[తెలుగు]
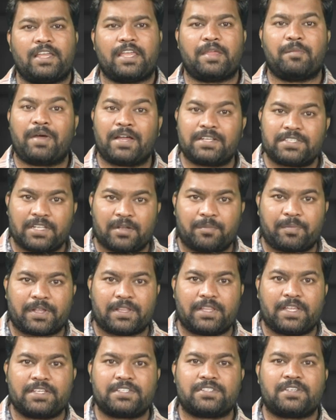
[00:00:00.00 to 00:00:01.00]
హిమాచల్
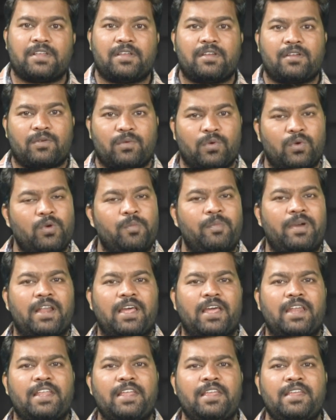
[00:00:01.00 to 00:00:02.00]
ప్రదేశ్ కులు
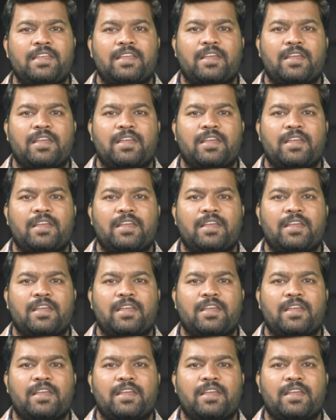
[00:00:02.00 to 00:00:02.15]
మనాలి